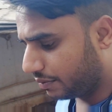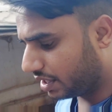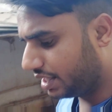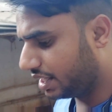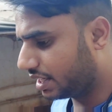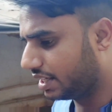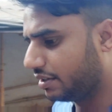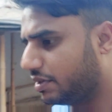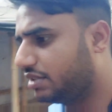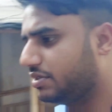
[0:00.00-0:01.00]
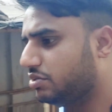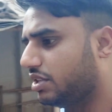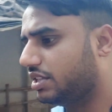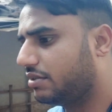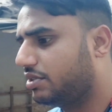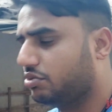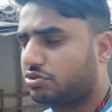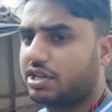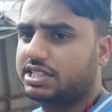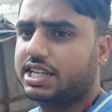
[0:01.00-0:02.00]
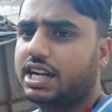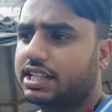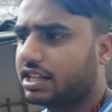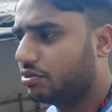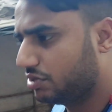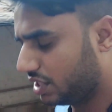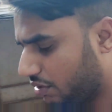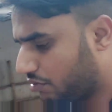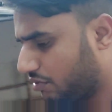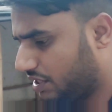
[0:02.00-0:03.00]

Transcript: पर डे काटने के बाद में जो अंदर में जो उसका जेल आता है वो जेल को